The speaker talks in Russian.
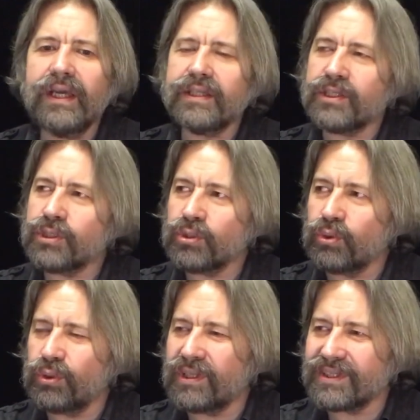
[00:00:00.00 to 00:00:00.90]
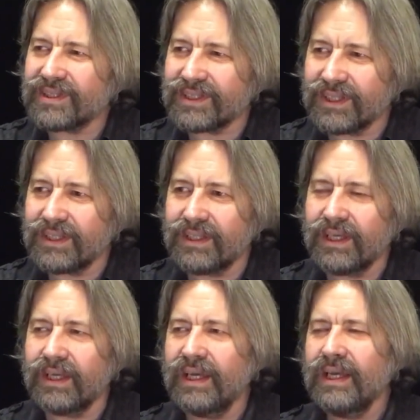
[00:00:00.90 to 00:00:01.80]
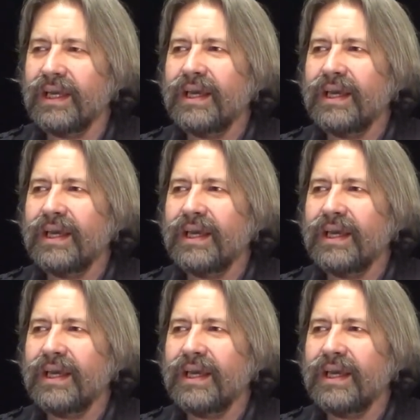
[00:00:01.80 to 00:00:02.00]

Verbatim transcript: это что-то стыдное,